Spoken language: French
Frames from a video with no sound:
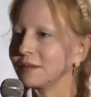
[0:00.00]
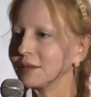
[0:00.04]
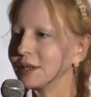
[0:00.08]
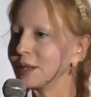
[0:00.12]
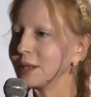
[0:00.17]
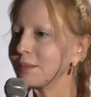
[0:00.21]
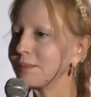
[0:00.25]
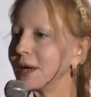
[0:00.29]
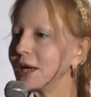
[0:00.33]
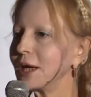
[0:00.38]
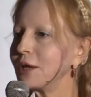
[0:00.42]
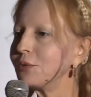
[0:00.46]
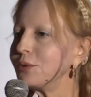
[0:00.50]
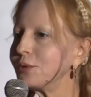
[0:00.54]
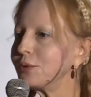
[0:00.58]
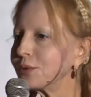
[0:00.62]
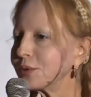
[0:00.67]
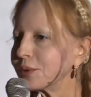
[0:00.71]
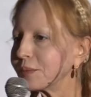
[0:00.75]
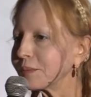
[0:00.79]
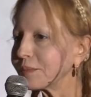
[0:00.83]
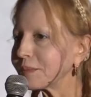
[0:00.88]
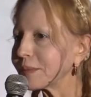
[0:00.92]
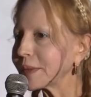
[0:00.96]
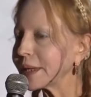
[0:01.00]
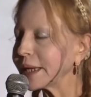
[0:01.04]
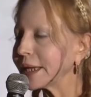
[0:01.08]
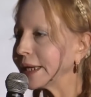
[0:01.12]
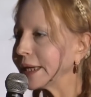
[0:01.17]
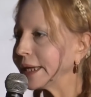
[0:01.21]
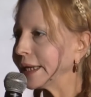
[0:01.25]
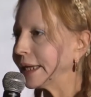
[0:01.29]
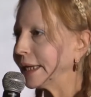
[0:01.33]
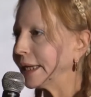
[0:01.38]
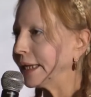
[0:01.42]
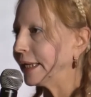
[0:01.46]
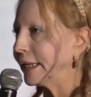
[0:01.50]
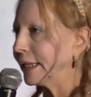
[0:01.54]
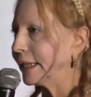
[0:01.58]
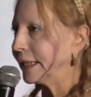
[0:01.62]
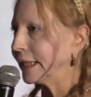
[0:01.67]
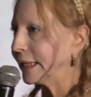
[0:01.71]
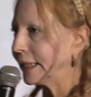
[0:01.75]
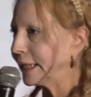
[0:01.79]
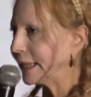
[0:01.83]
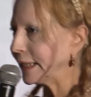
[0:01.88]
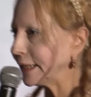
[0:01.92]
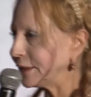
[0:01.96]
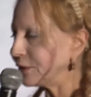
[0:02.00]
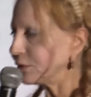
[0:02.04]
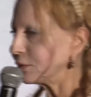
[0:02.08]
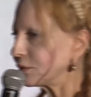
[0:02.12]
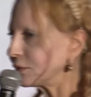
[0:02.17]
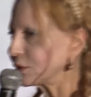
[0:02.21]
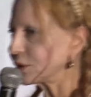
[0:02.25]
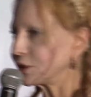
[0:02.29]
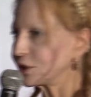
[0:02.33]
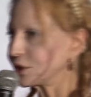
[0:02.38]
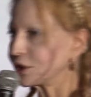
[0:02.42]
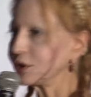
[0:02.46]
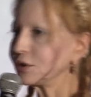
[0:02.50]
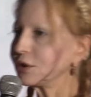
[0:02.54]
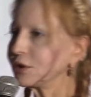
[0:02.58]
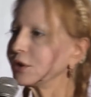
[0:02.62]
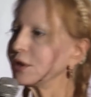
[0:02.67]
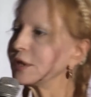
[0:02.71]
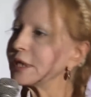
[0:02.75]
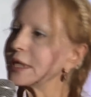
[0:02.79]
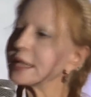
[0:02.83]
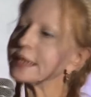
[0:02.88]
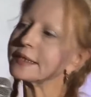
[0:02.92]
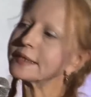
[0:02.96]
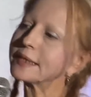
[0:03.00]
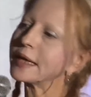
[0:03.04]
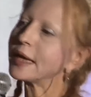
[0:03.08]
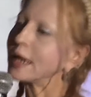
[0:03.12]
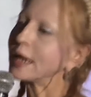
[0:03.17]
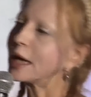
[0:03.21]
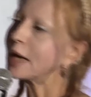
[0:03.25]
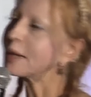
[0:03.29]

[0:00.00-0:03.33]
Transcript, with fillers: n'est pas lu. Et donc, je ne connaissais